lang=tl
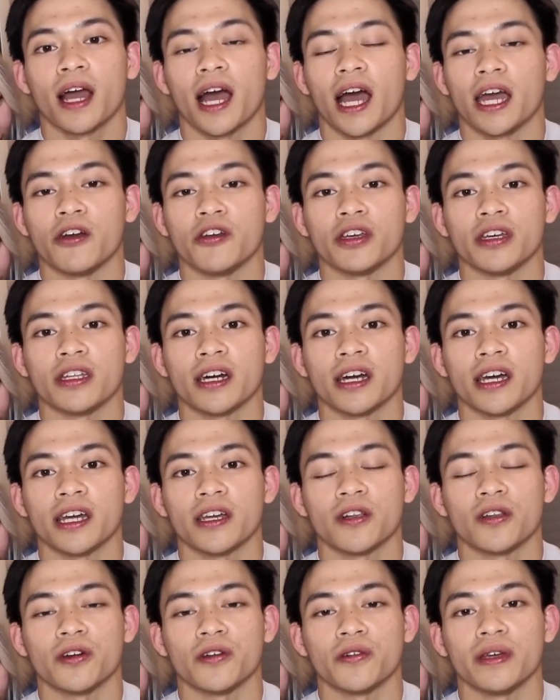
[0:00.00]
ayaw niya na kay
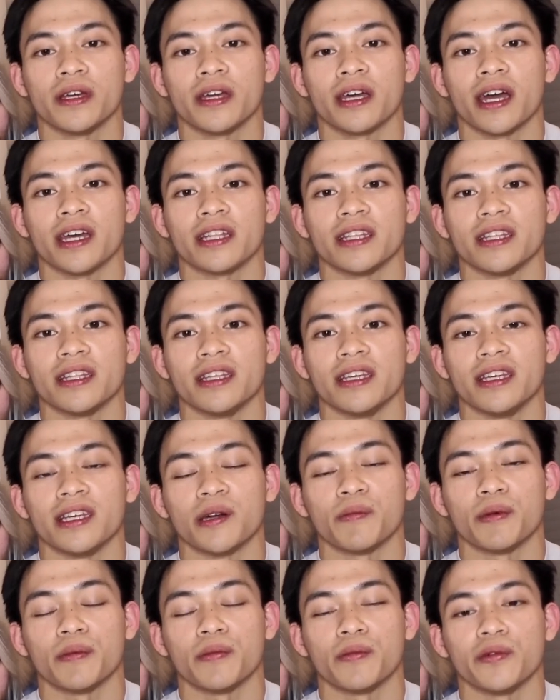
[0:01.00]
Chloe kahit hindi
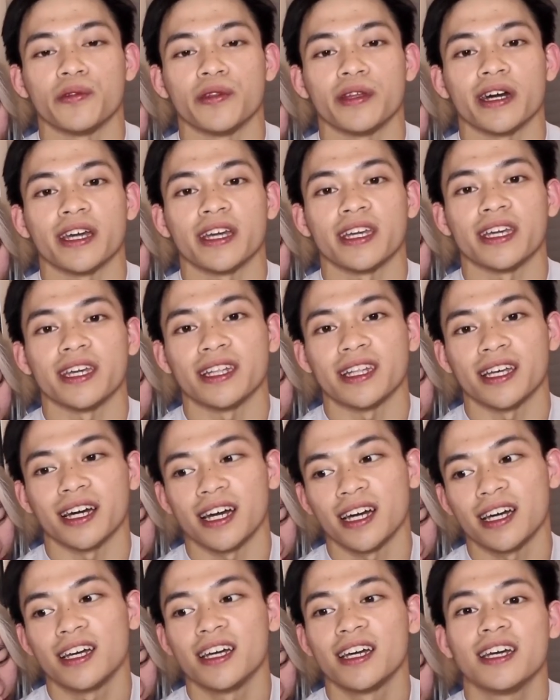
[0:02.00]
niya pa po
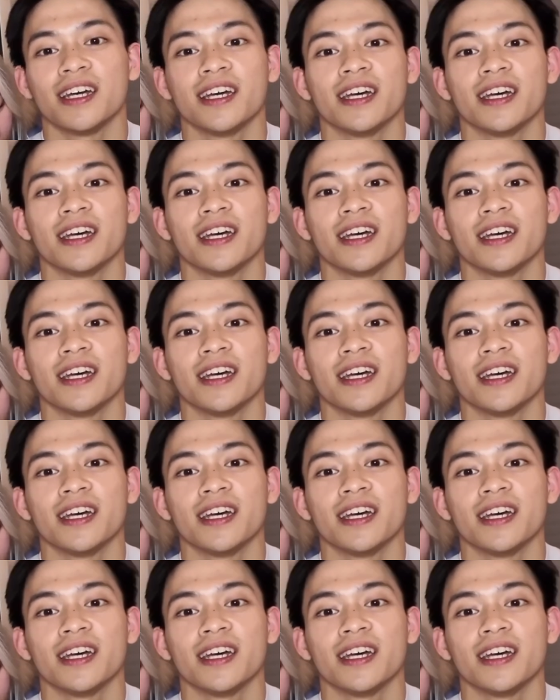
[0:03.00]
nakikita